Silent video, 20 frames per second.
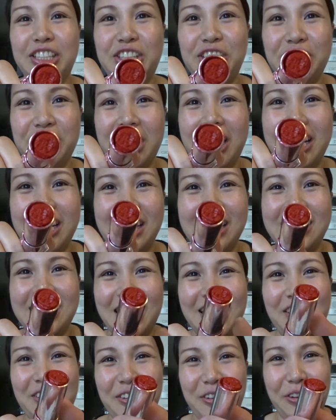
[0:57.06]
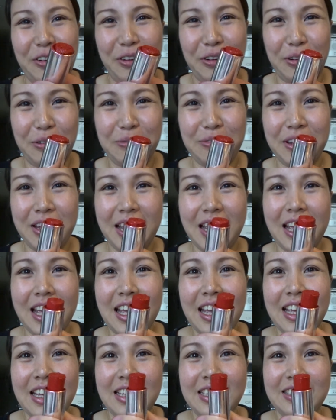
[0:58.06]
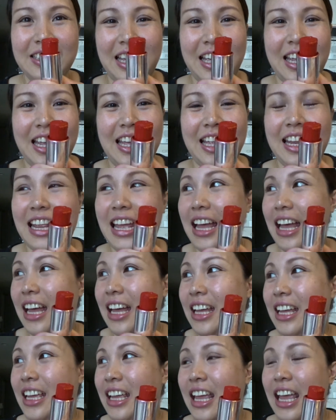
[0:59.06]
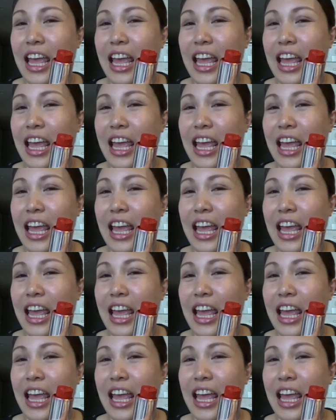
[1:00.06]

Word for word: yung tsura niya sa loob. So, ayan ha.